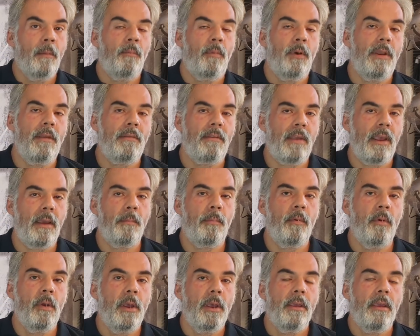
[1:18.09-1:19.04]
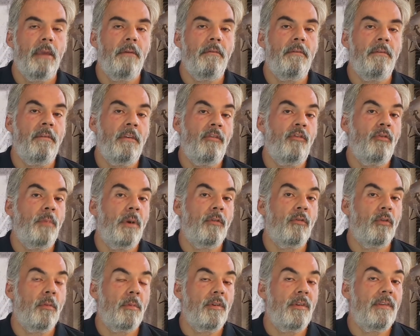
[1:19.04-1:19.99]
por exemplo, que investiu uma
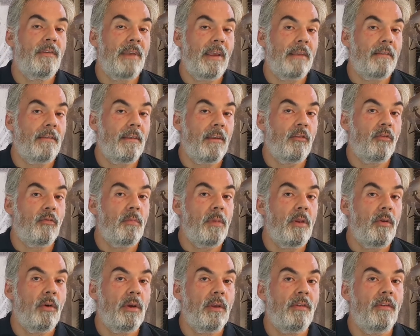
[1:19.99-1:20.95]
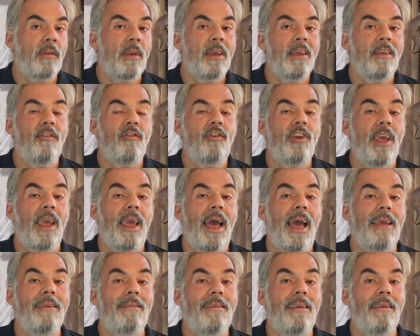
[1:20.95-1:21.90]
soma de 700 milhões de
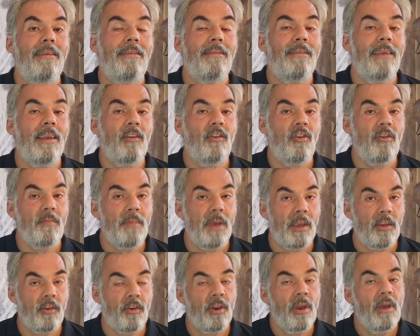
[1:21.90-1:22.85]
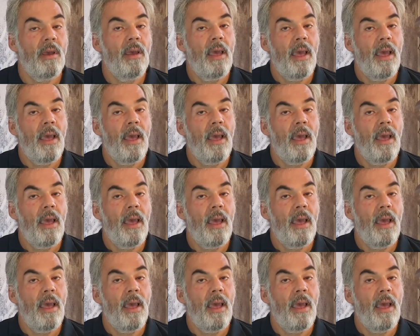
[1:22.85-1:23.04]
reais recentemente.